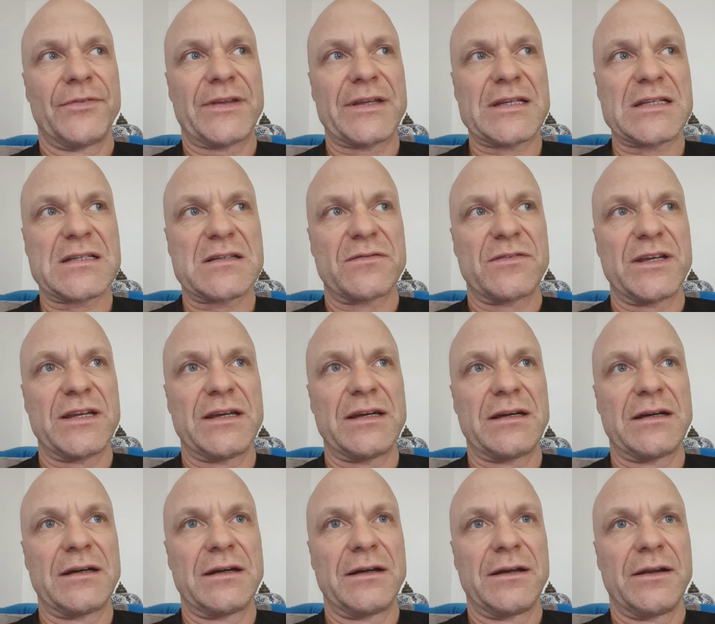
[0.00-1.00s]
dass
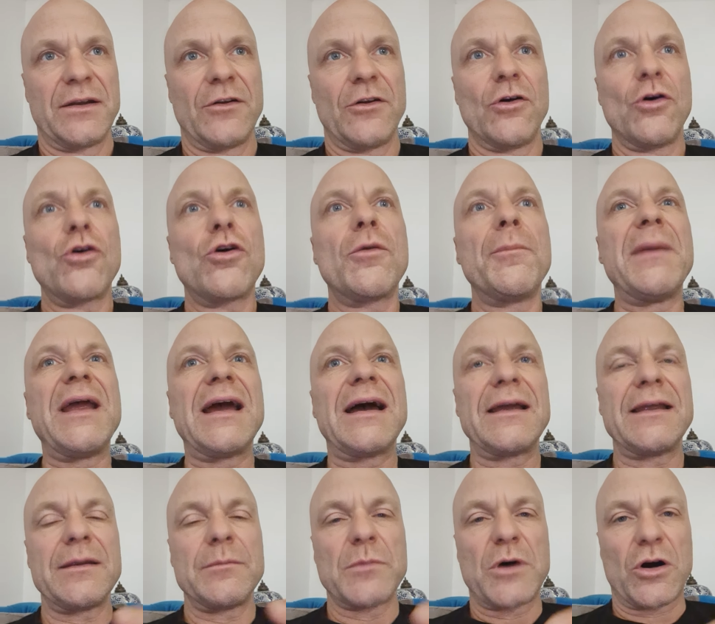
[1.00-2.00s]
wir noch
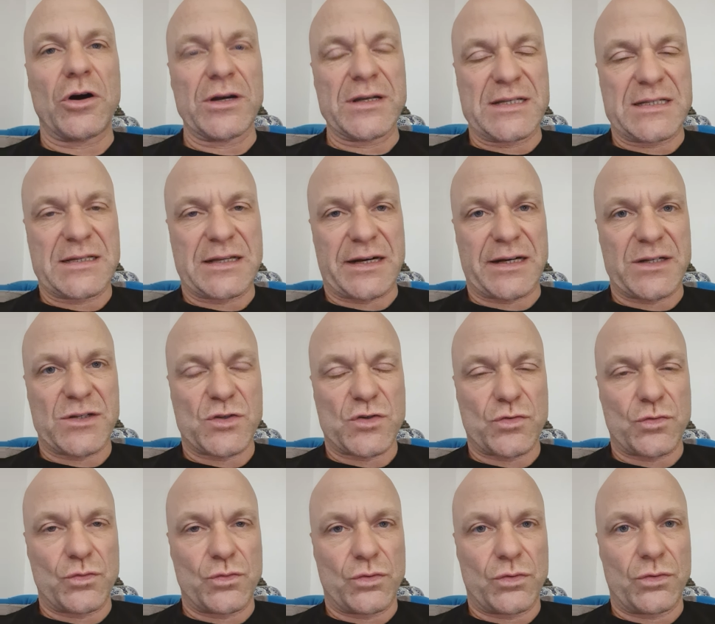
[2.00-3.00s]
mehr im Äußeren
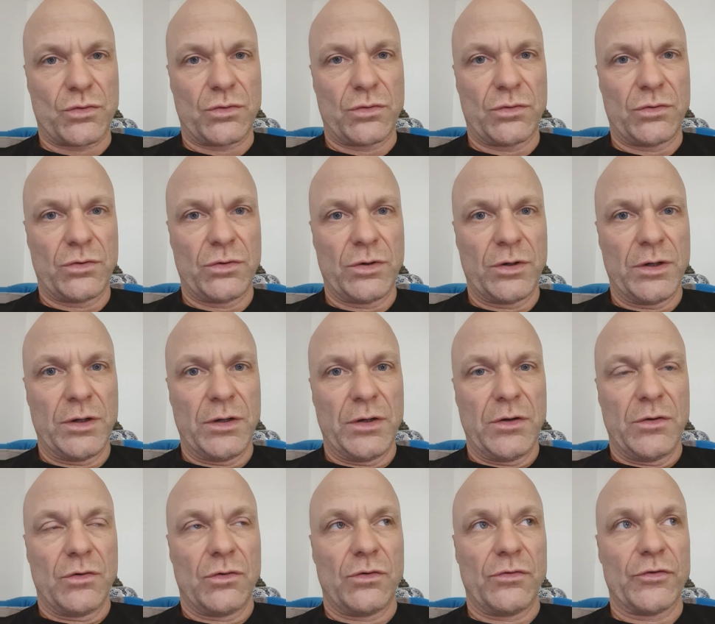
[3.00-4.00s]
suchen
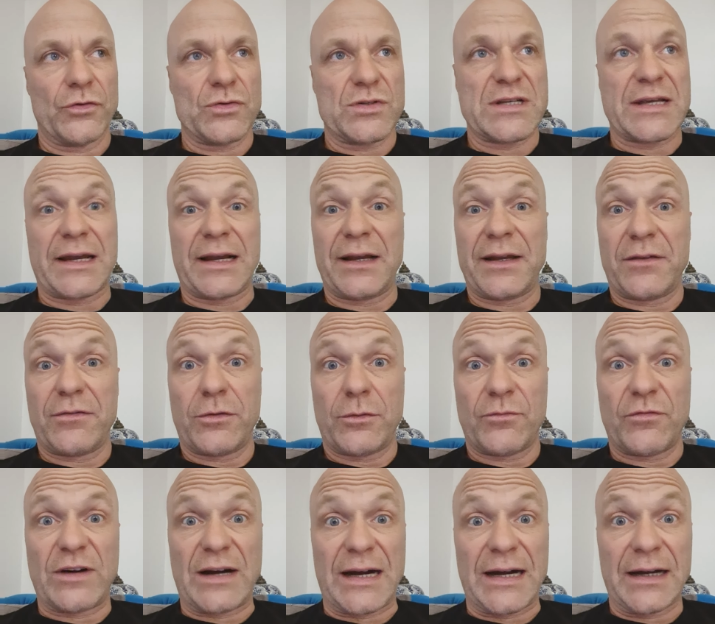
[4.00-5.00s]
und uns eigentlich
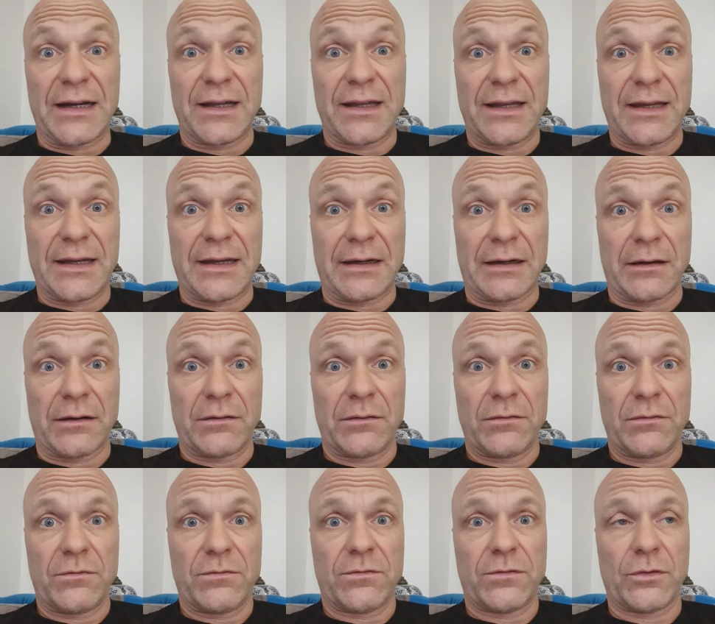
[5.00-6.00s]
vom Wahn kehren
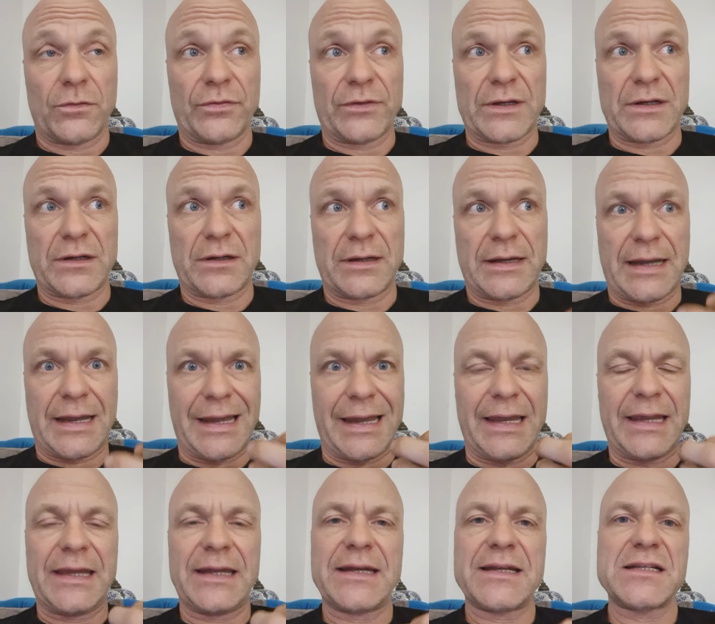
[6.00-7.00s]
von der
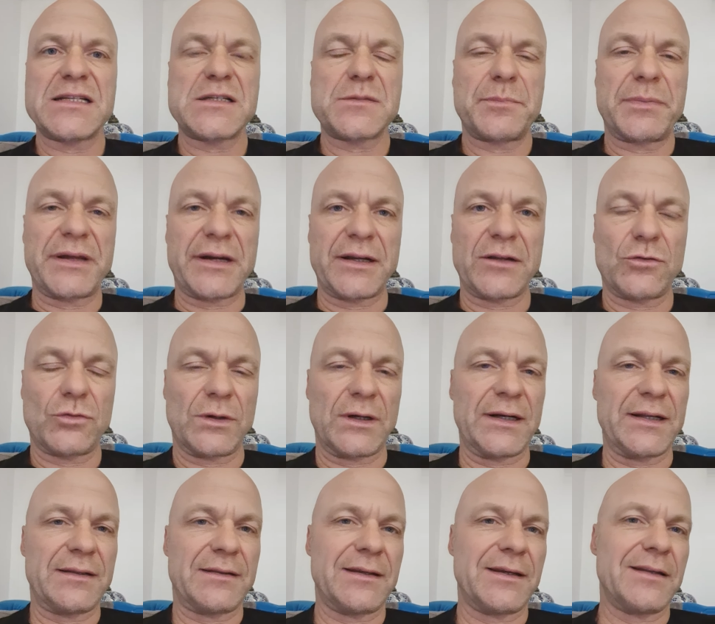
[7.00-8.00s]
eigenen
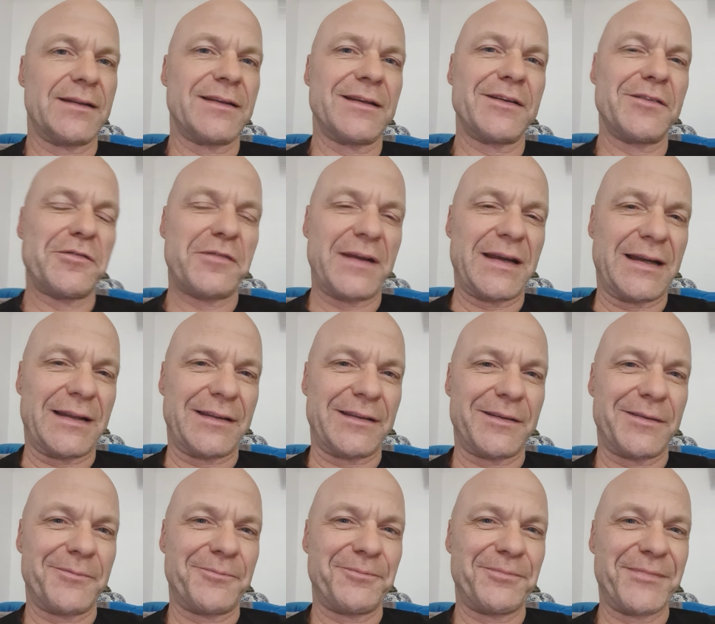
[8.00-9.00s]
Spiritualität
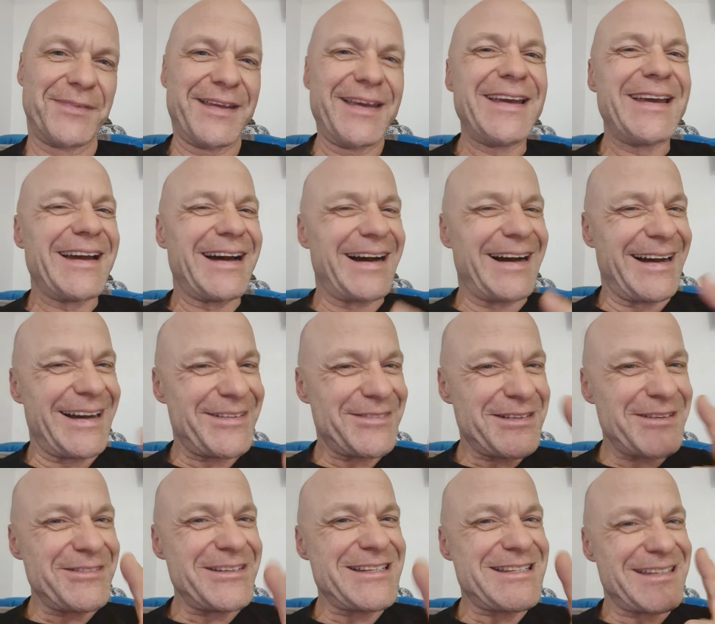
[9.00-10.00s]
entfernt.
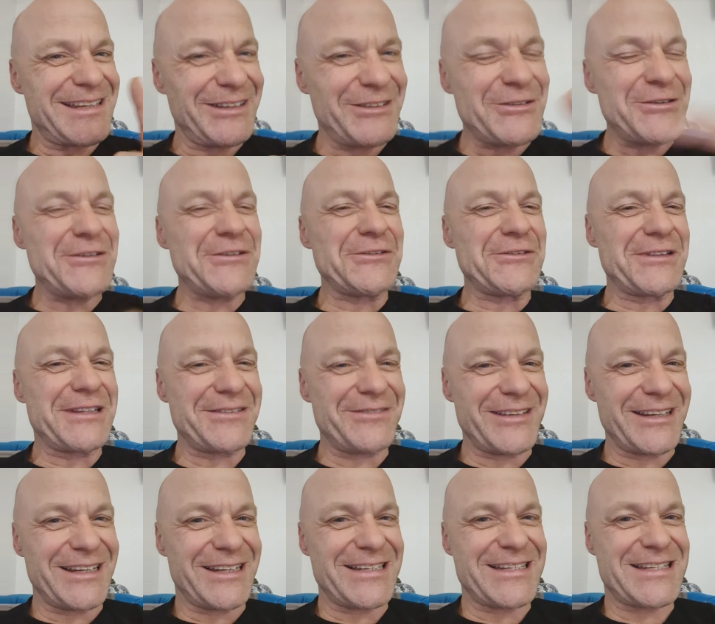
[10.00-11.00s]
Aber wir sind gut
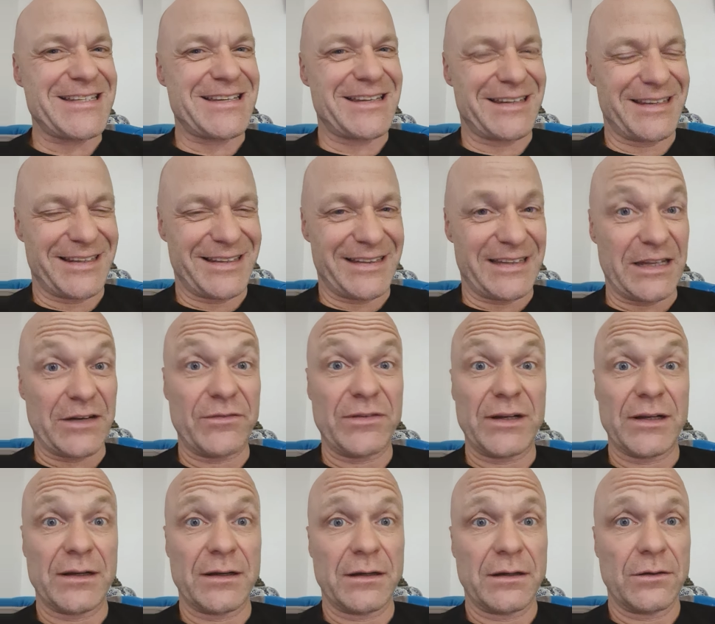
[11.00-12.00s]
unterwegs, denn
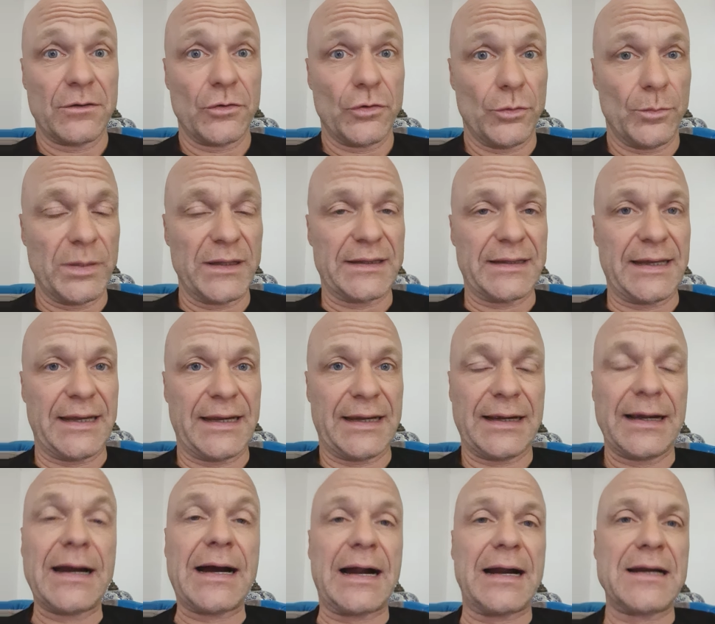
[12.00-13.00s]
wir
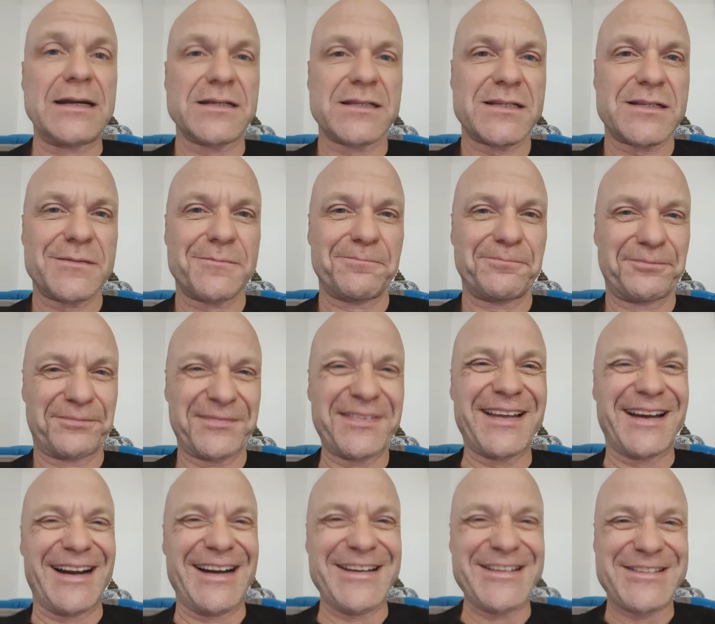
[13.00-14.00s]
überdenken alles.
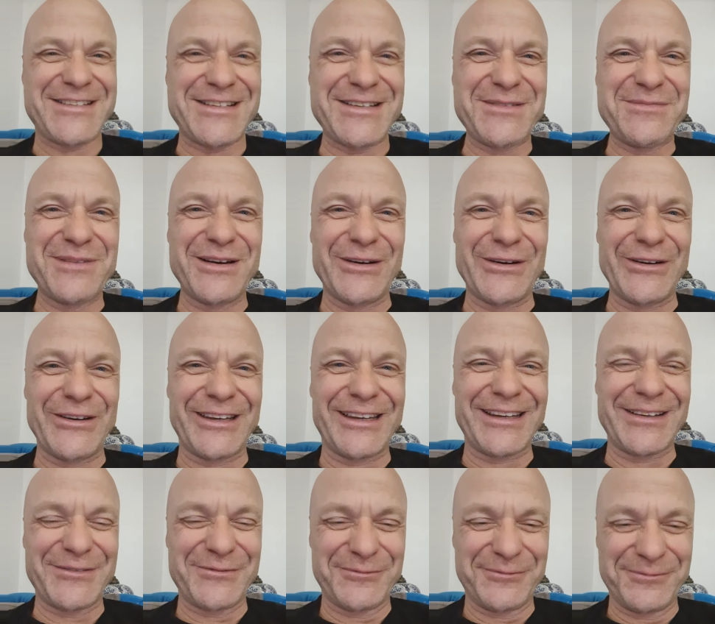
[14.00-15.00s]
Alles Liebe
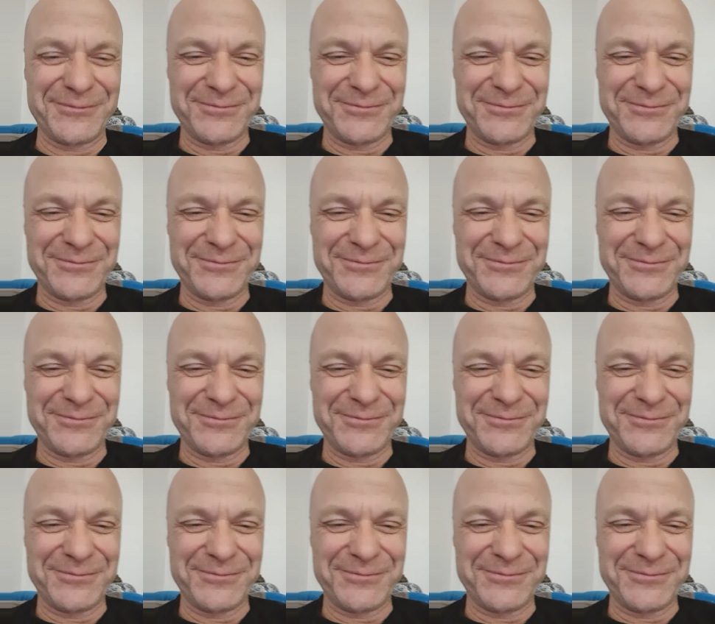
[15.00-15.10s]
euch.